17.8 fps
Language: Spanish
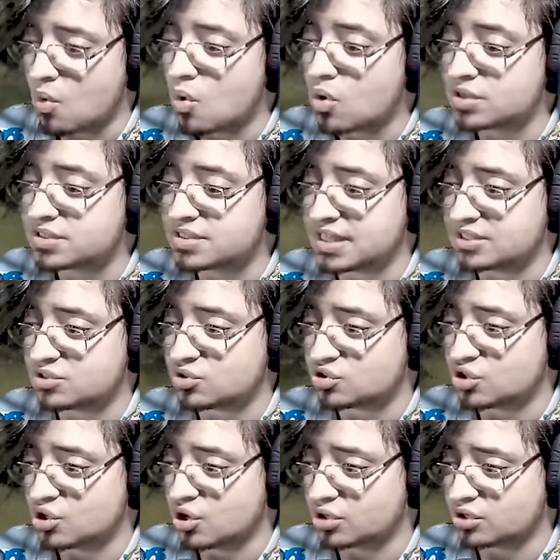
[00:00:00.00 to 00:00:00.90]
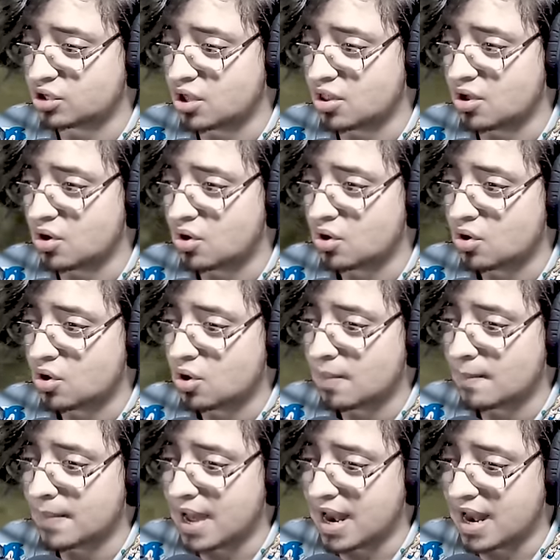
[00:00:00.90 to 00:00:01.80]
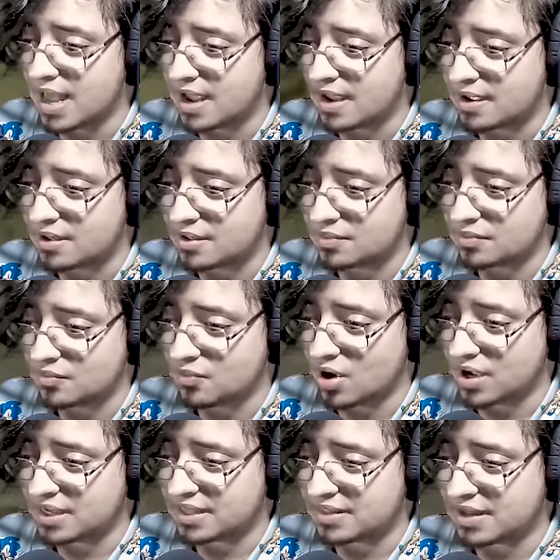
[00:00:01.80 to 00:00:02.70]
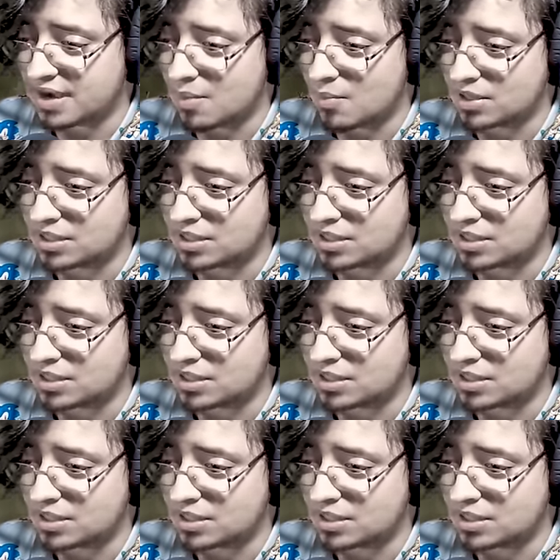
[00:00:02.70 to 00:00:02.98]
Se distorsionó todo. Vale. no oh, hay que dar la vuelta